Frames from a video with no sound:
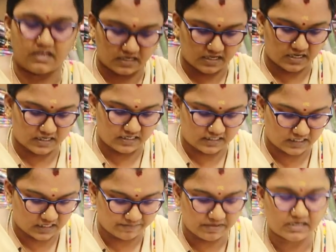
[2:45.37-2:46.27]
எல்லா
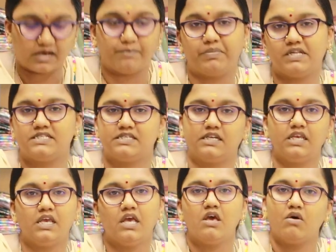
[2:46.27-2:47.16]
நைட்டிலையுமே
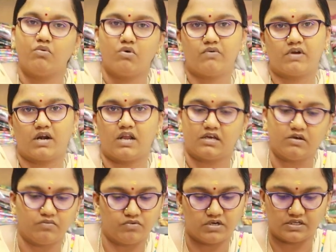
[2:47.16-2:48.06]
கம்பல்சரி
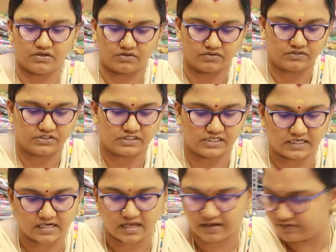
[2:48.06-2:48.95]
லாக்கு உள்ளே இருக்கும்
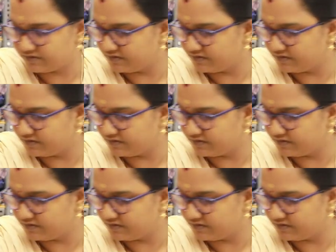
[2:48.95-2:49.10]
சரிங்களா